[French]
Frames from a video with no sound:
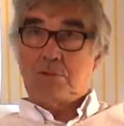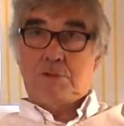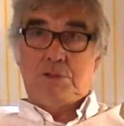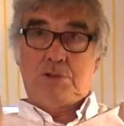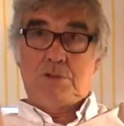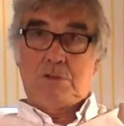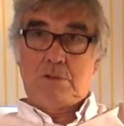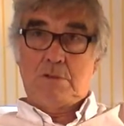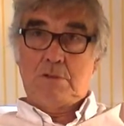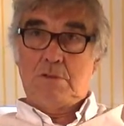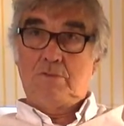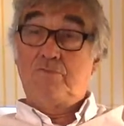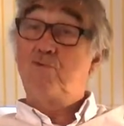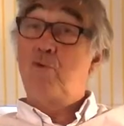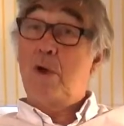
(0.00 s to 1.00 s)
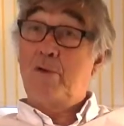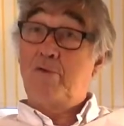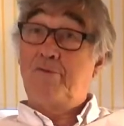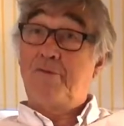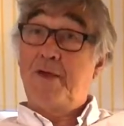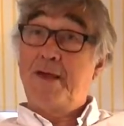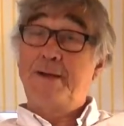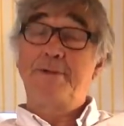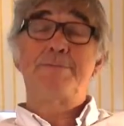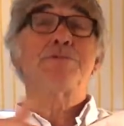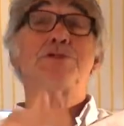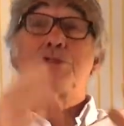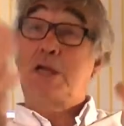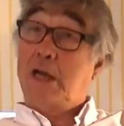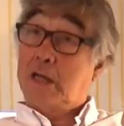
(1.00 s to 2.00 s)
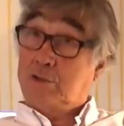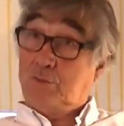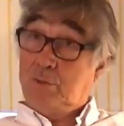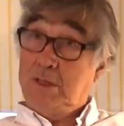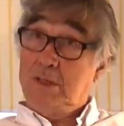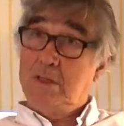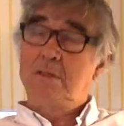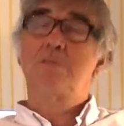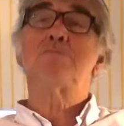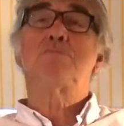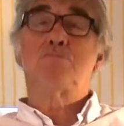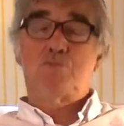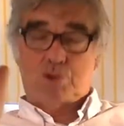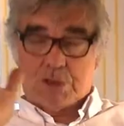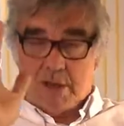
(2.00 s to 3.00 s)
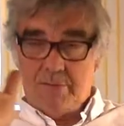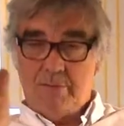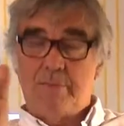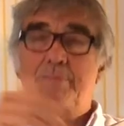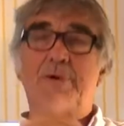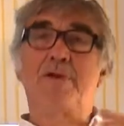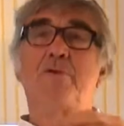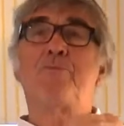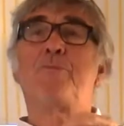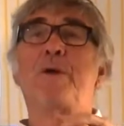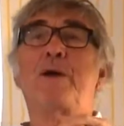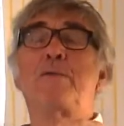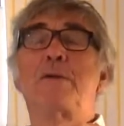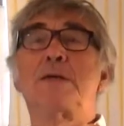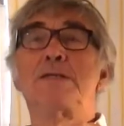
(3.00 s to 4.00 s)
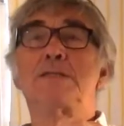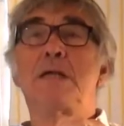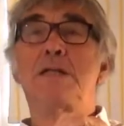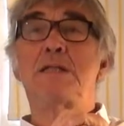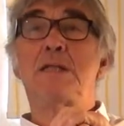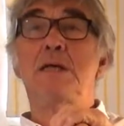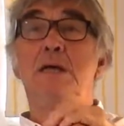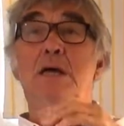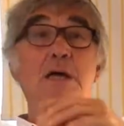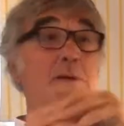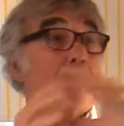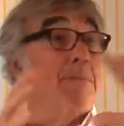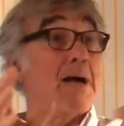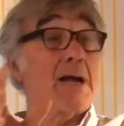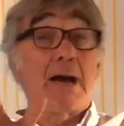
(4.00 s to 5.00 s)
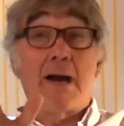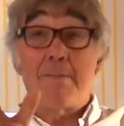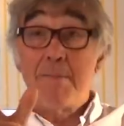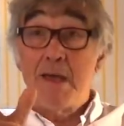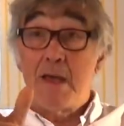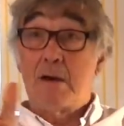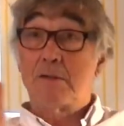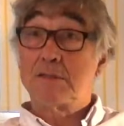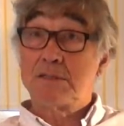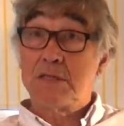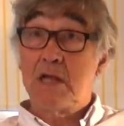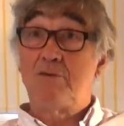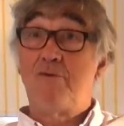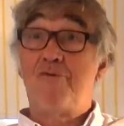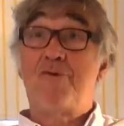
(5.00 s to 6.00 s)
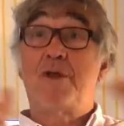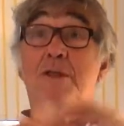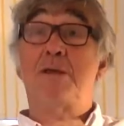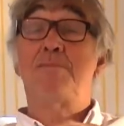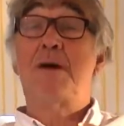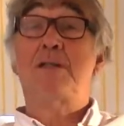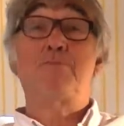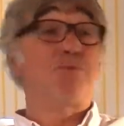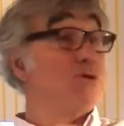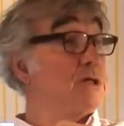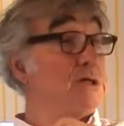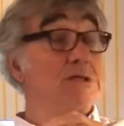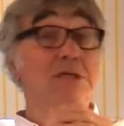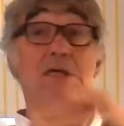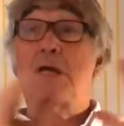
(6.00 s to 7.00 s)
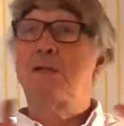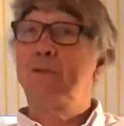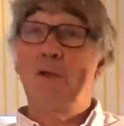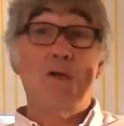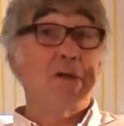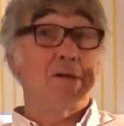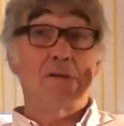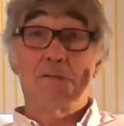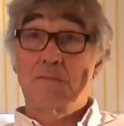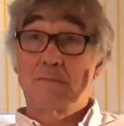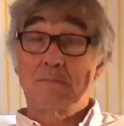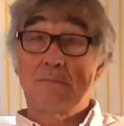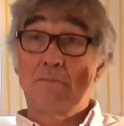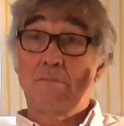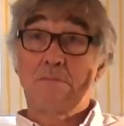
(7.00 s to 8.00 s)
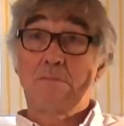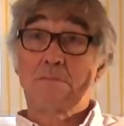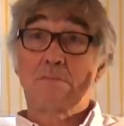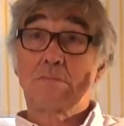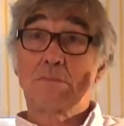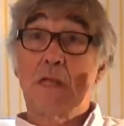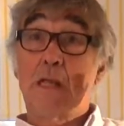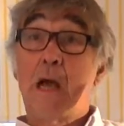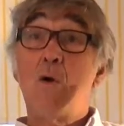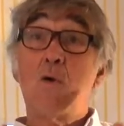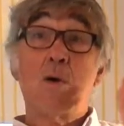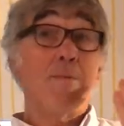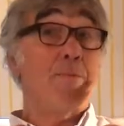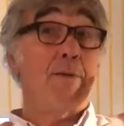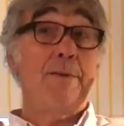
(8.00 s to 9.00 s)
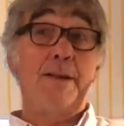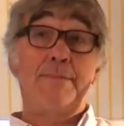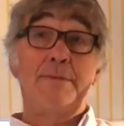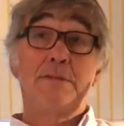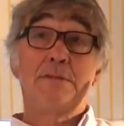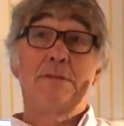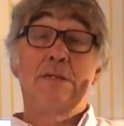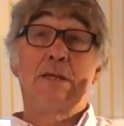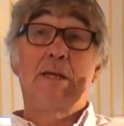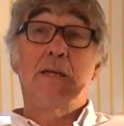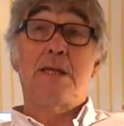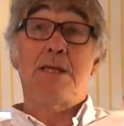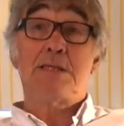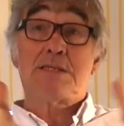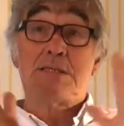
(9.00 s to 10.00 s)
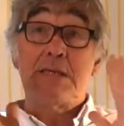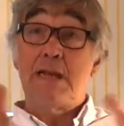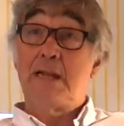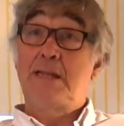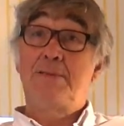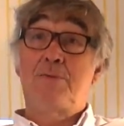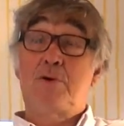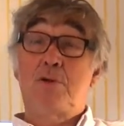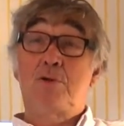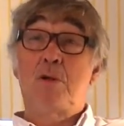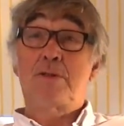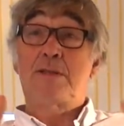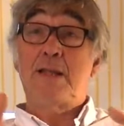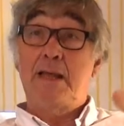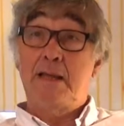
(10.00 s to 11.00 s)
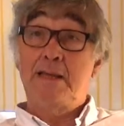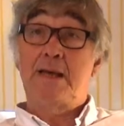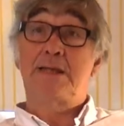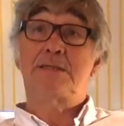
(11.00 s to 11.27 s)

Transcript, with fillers: condition de, vouloir le faire. C'est gratuit. Je quand même pris période récente. Ma grand-mère, si elle veut faire des maths, peut s'inscrire en deuil. Il n'y a aucun problème. Et si elle a des bonnes notes, elle y